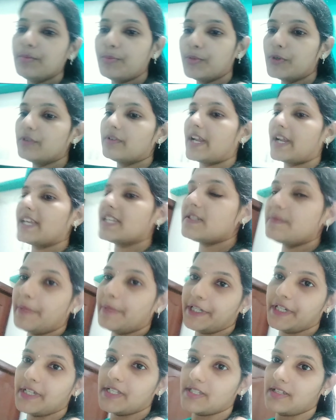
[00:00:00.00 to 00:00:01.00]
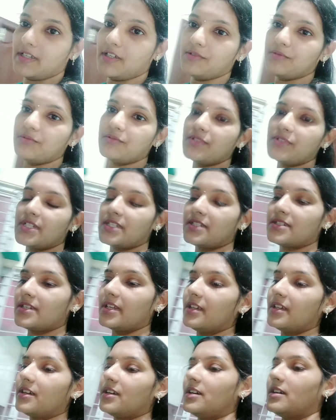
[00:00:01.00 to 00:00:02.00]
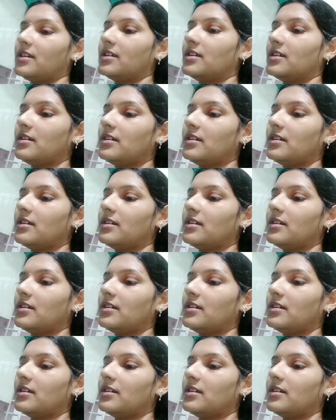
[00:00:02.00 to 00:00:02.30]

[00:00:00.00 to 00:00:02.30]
ఇప్పుడు రైస్ పెట్టేశాను జస్ట్ ఇంకా